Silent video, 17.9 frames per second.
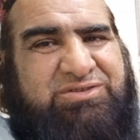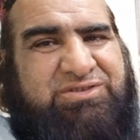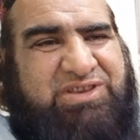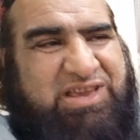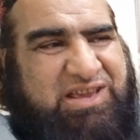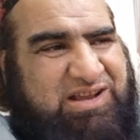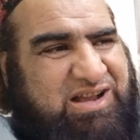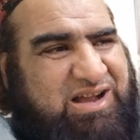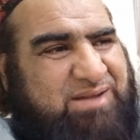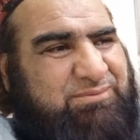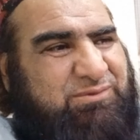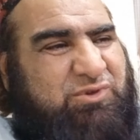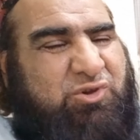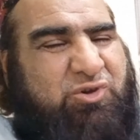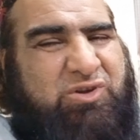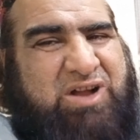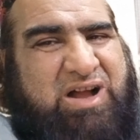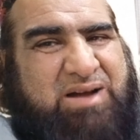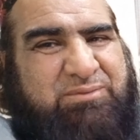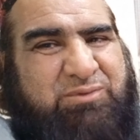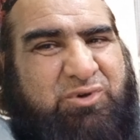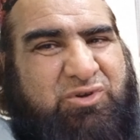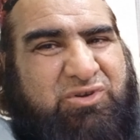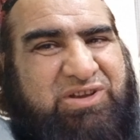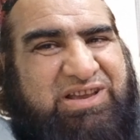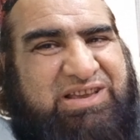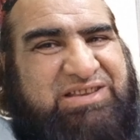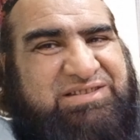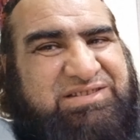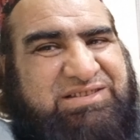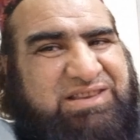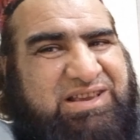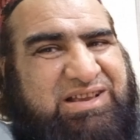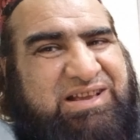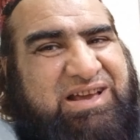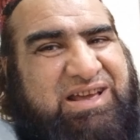ये काम दो काम हो गए
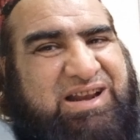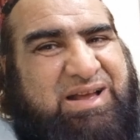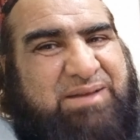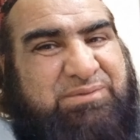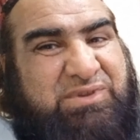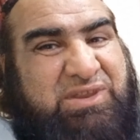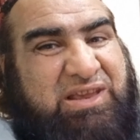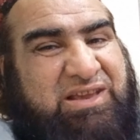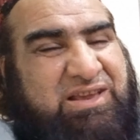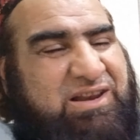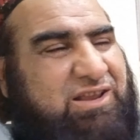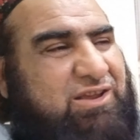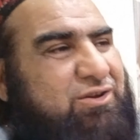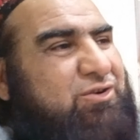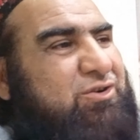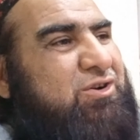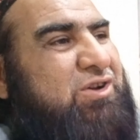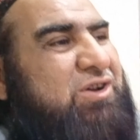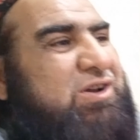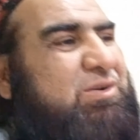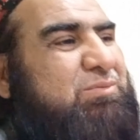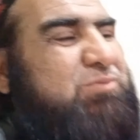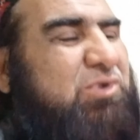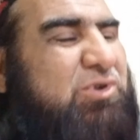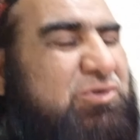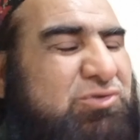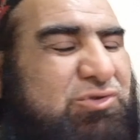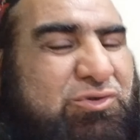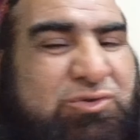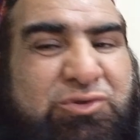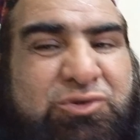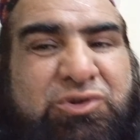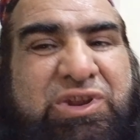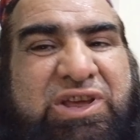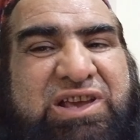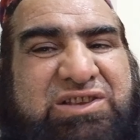इसलिए घर आप देख रहे हो
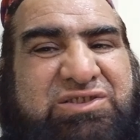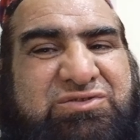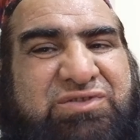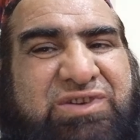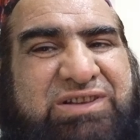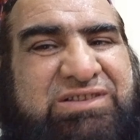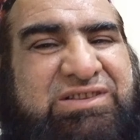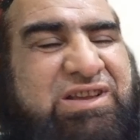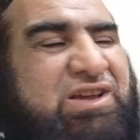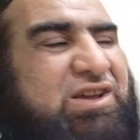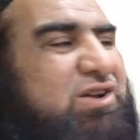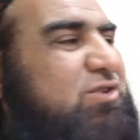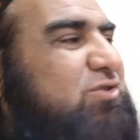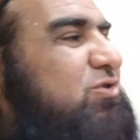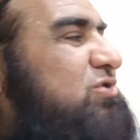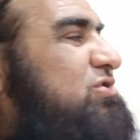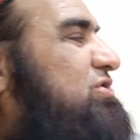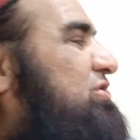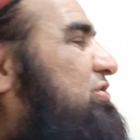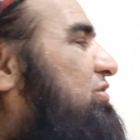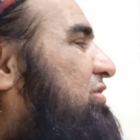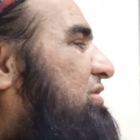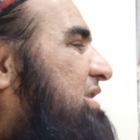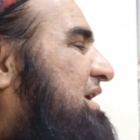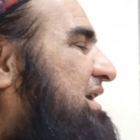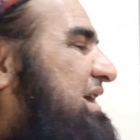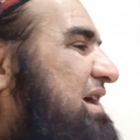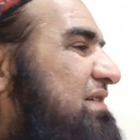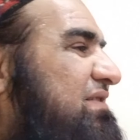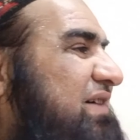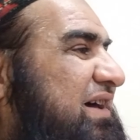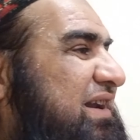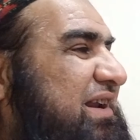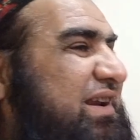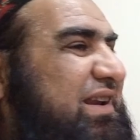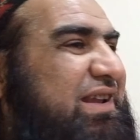पुरसकून है इस वक्त खुशियों का
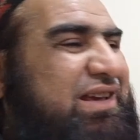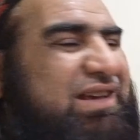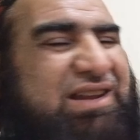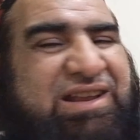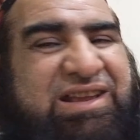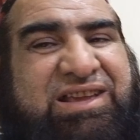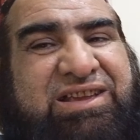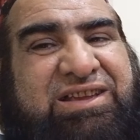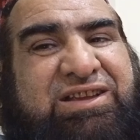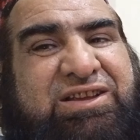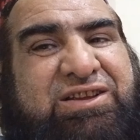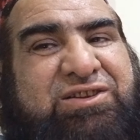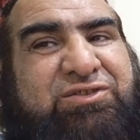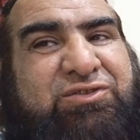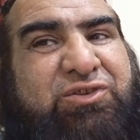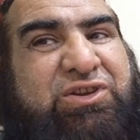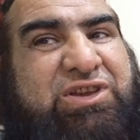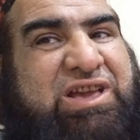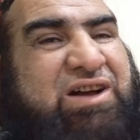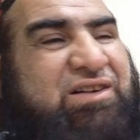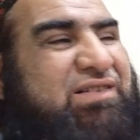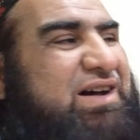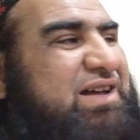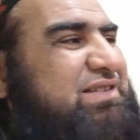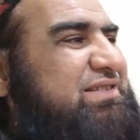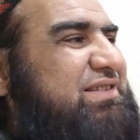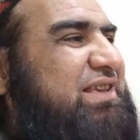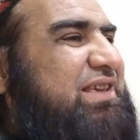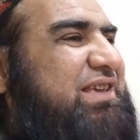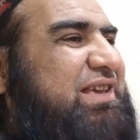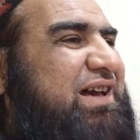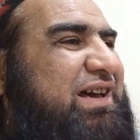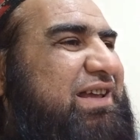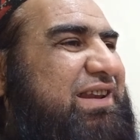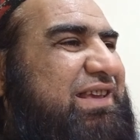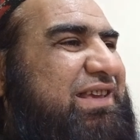गहवारा लग रहा है कोई आवाज़ नहीं
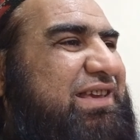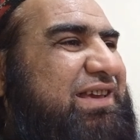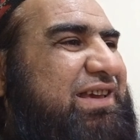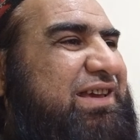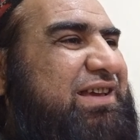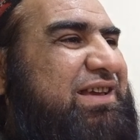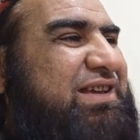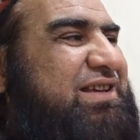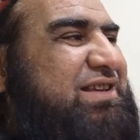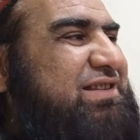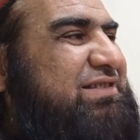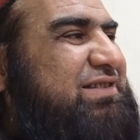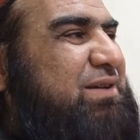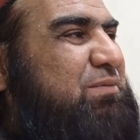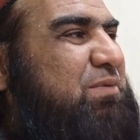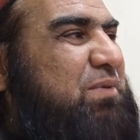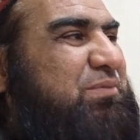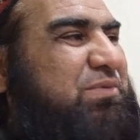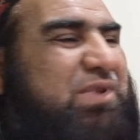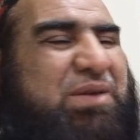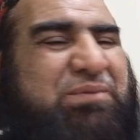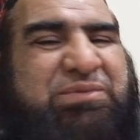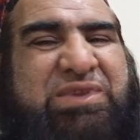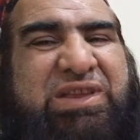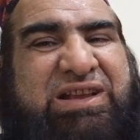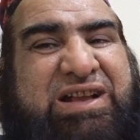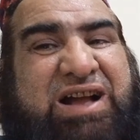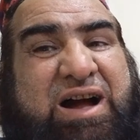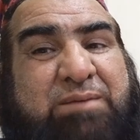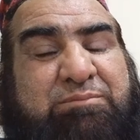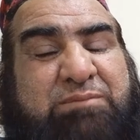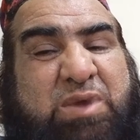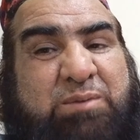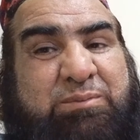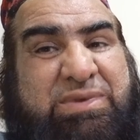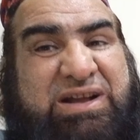आ रही है सब अपने अपने काम
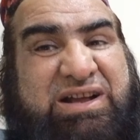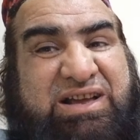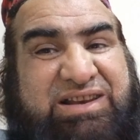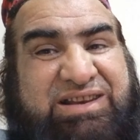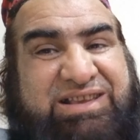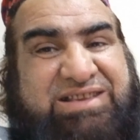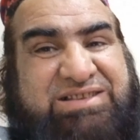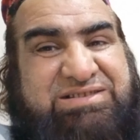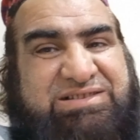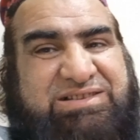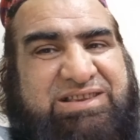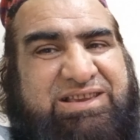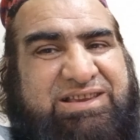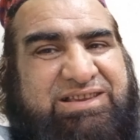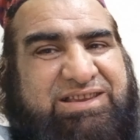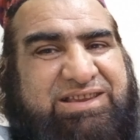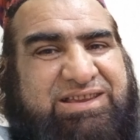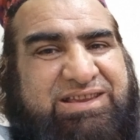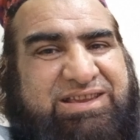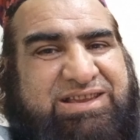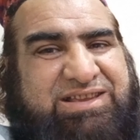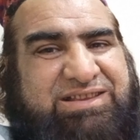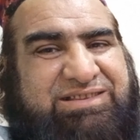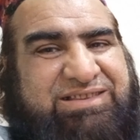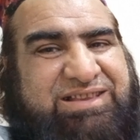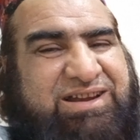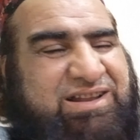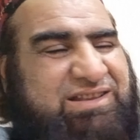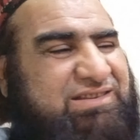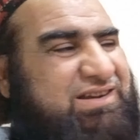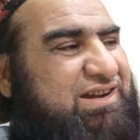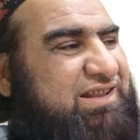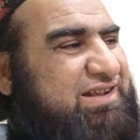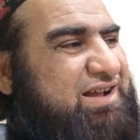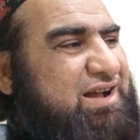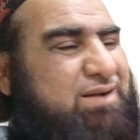में मगन है इसलिए कि धड़ाधड़
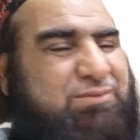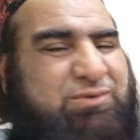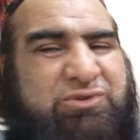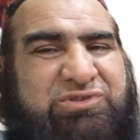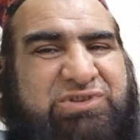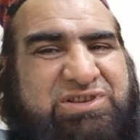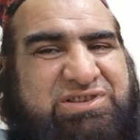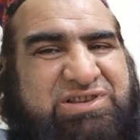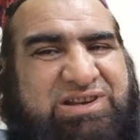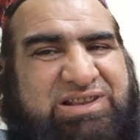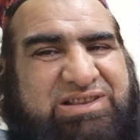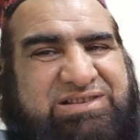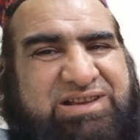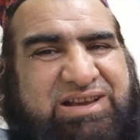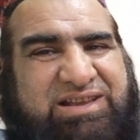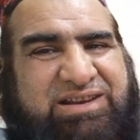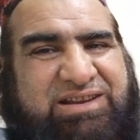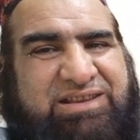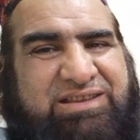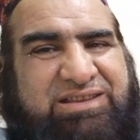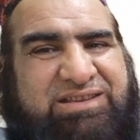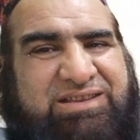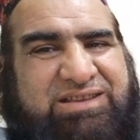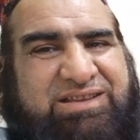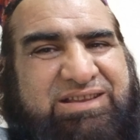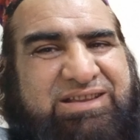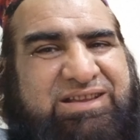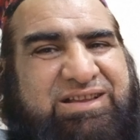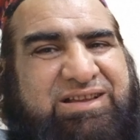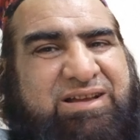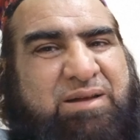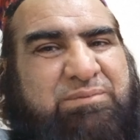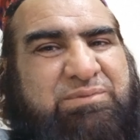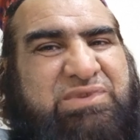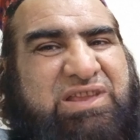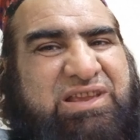काम होते चले जा रहे हैं
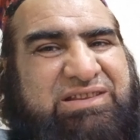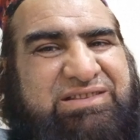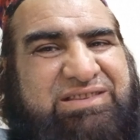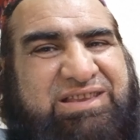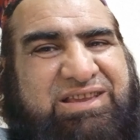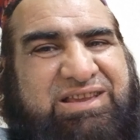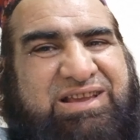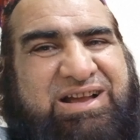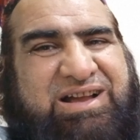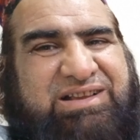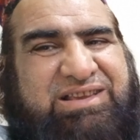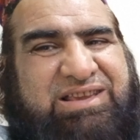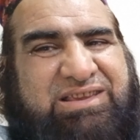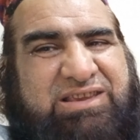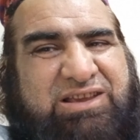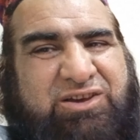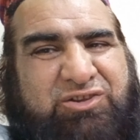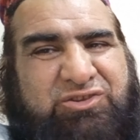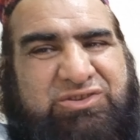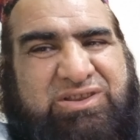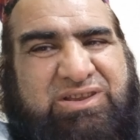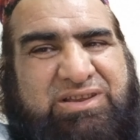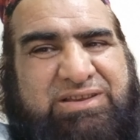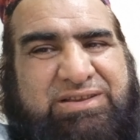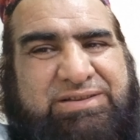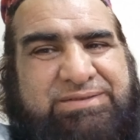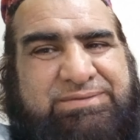अब देखते हैं आगे क्या होता है